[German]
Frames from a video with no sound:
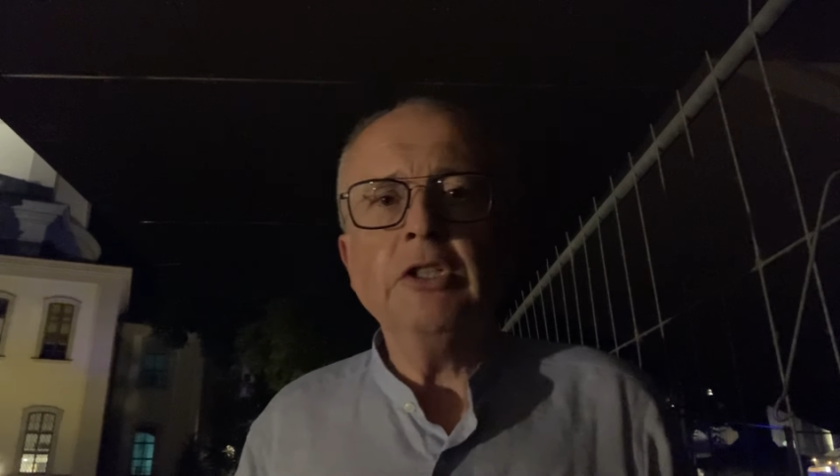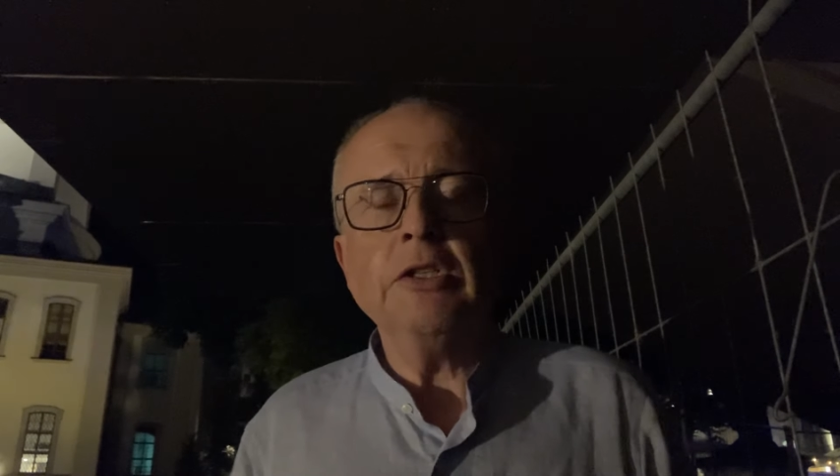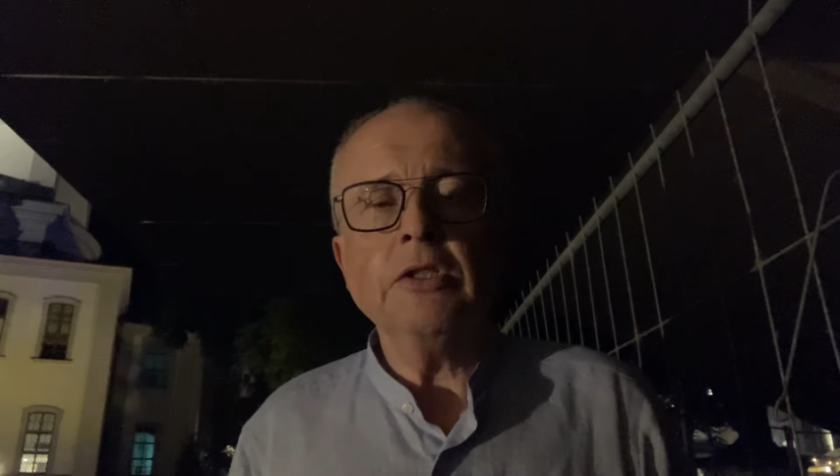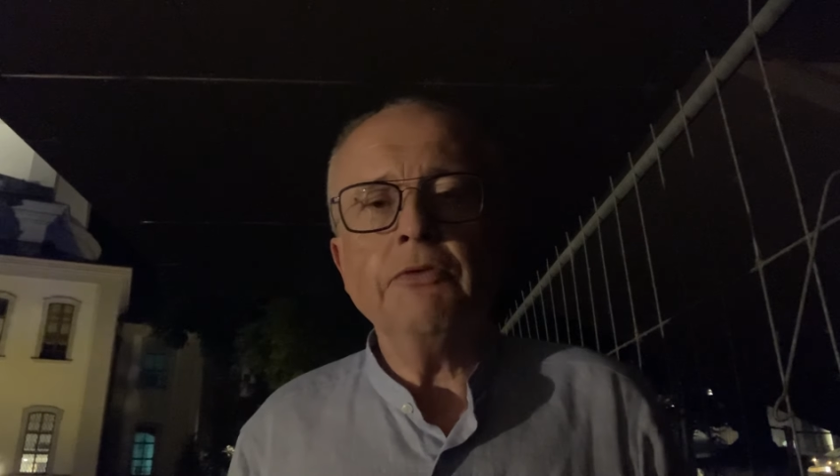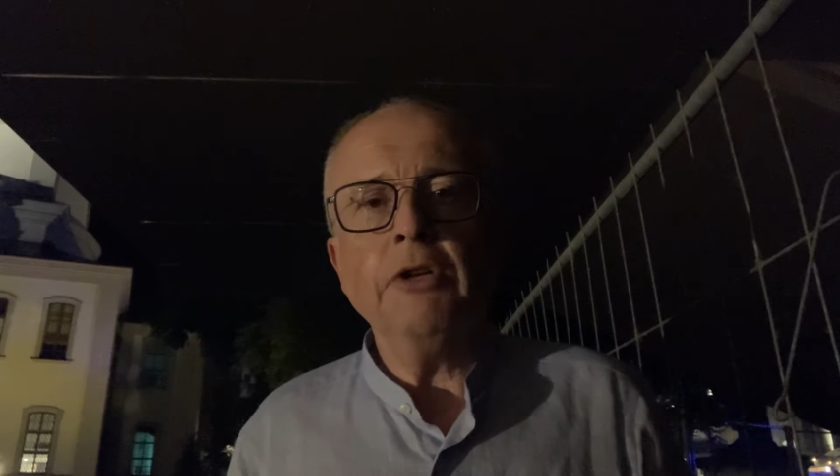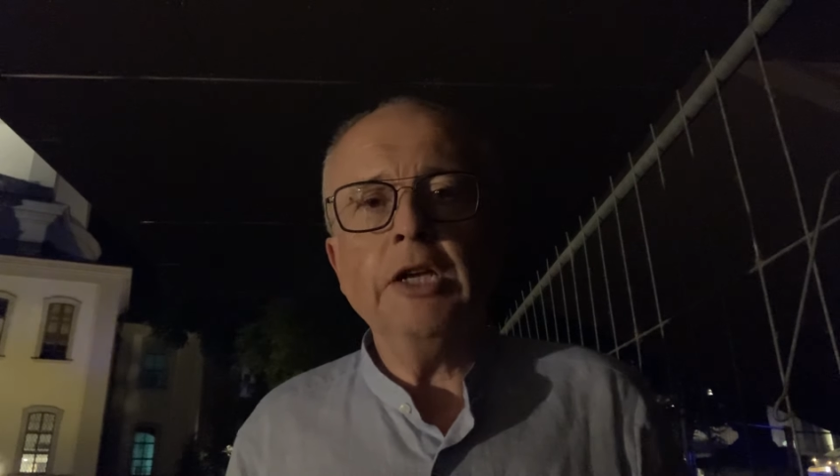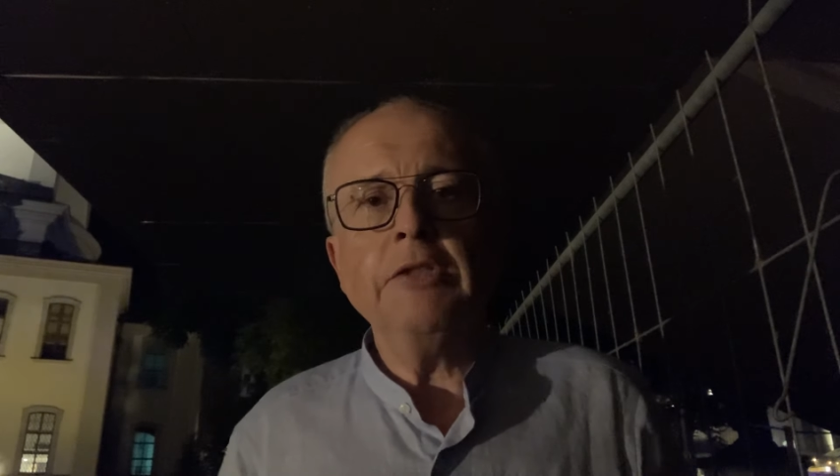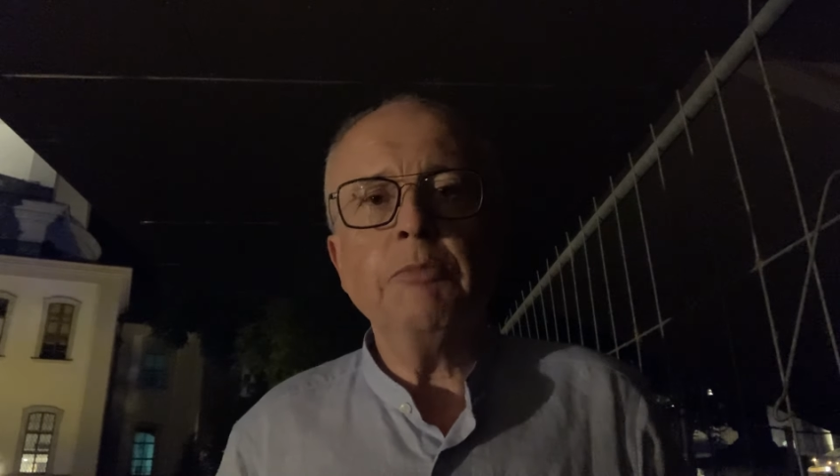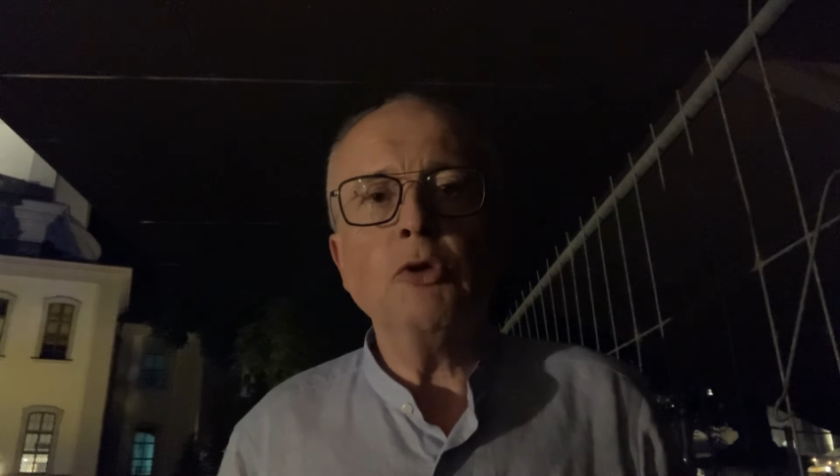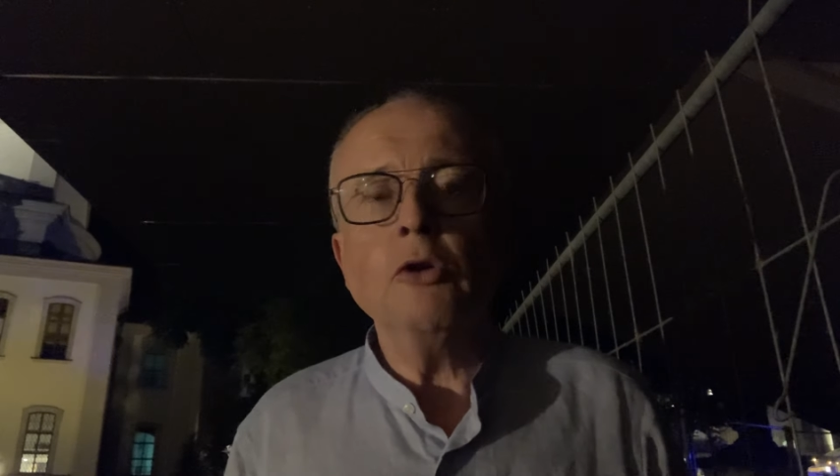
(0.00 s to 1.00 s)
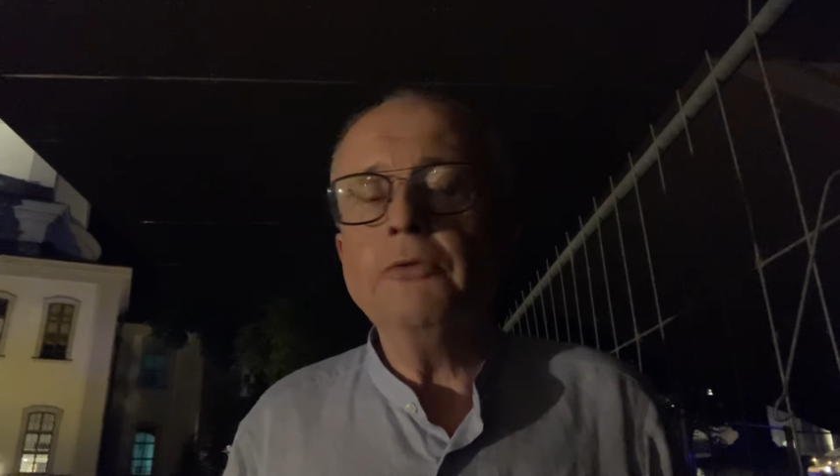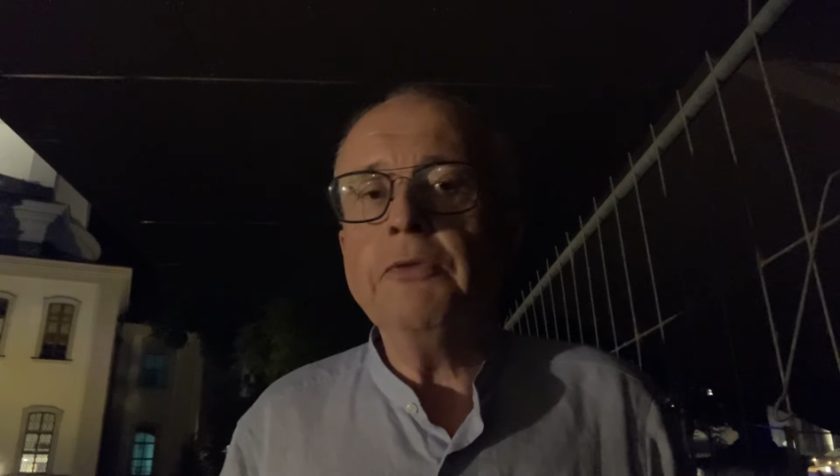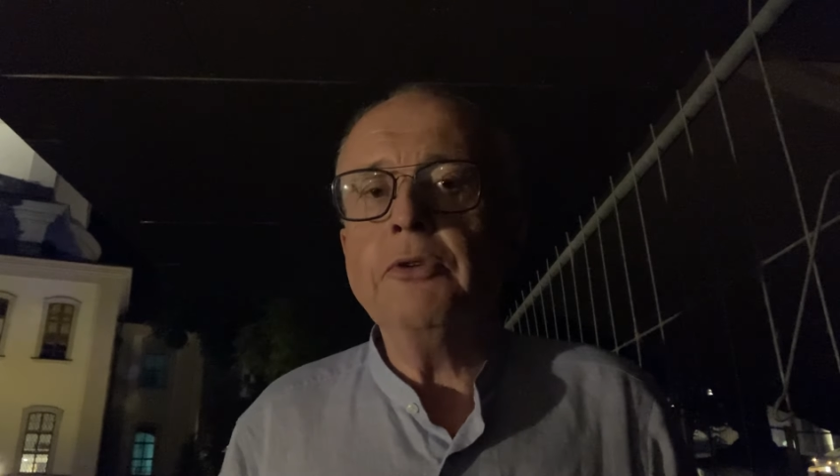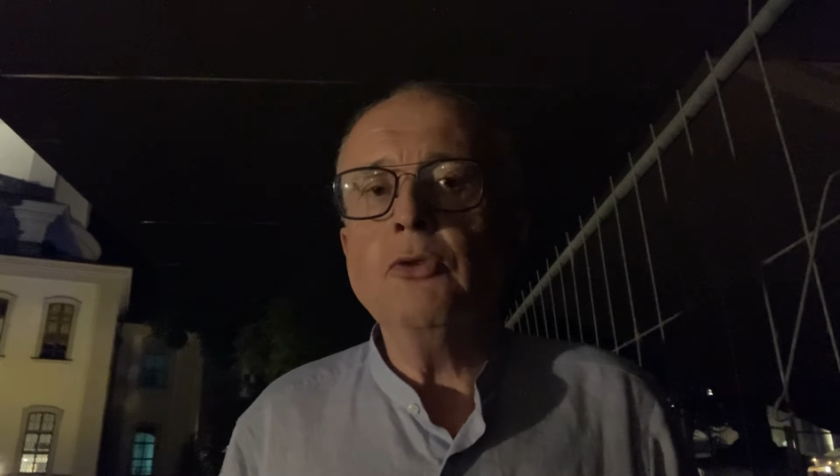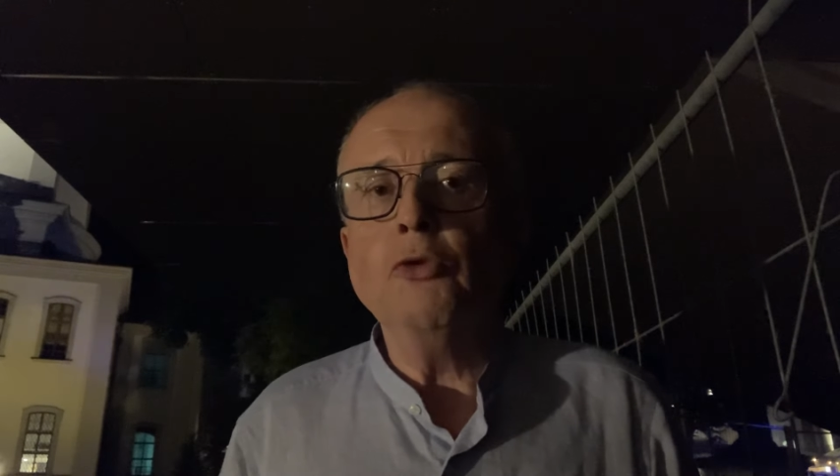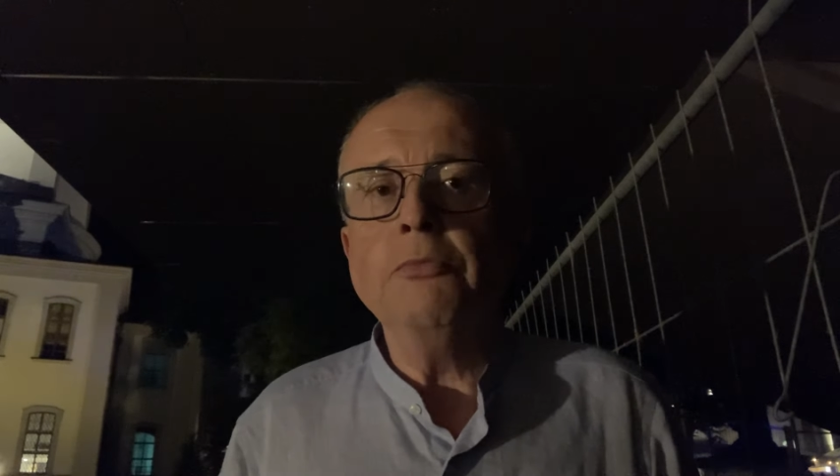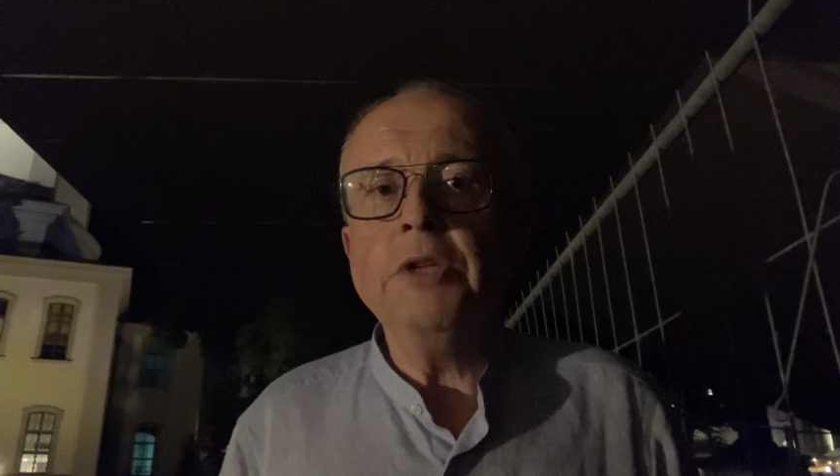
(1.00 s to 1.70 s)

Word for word: Das ist vielleicht Prokofjew von oben,